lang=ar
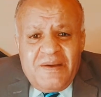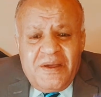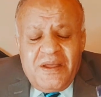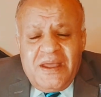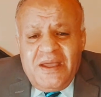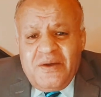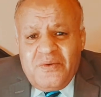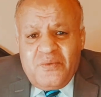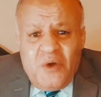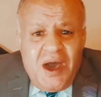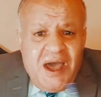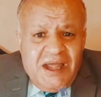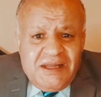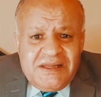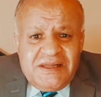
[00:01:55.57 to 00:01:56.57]
آه،
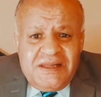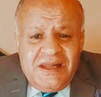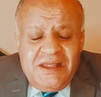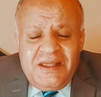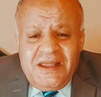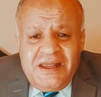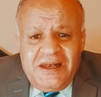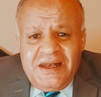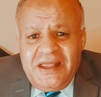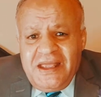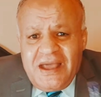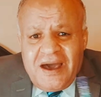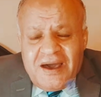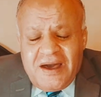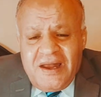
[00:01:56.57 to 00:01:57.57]
واحد
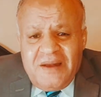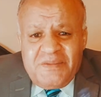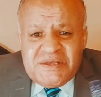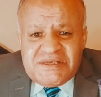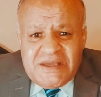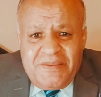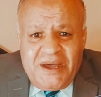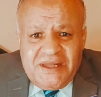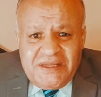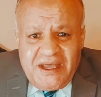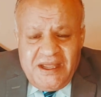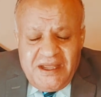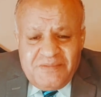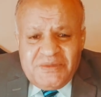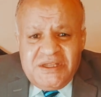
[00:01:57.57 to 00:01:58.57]
لأقل من سبعة ده
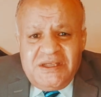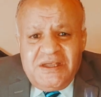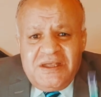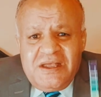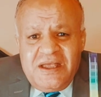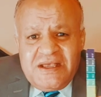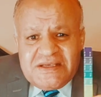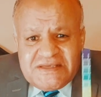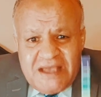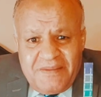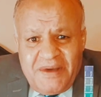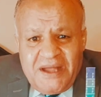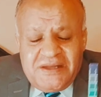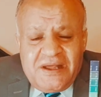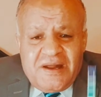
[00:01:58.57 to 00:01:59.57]
حمضي
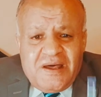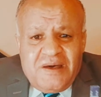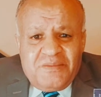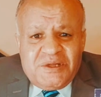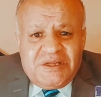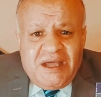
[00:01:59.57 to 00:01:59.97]
سبعة ده رقم